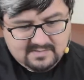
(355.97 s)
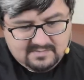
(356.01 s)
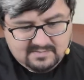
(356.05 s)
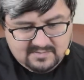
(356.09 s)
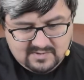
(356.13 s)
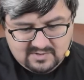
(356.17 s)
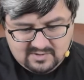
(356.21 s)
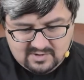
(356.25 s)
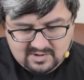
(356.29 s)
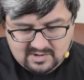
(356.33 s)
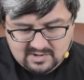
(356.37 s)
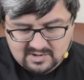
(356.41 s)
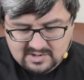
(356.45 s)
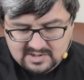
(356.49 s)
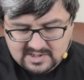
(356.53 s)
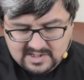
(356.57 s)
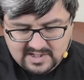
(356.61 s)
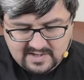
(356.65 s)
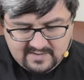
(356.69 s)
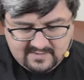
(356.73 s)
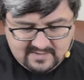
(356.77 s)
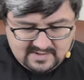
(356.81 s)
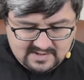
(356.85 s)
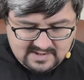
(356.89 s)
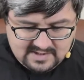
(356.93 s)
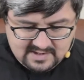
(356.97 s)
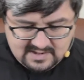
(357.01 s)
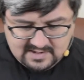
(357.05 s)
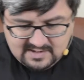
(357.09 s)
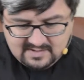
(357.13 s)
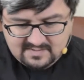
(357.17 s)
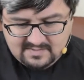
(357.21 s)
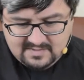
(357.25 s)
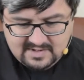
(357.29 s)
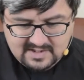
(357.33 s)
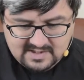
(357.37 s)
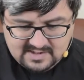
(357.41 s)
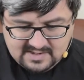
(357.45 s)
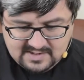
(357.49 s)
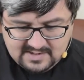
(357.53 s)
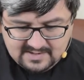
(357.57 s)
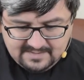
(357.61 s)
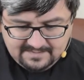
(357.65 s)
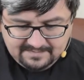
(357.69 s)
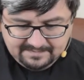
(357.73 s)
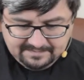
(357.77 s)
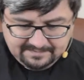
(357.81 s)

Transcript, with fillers: Мне очень нравится это место.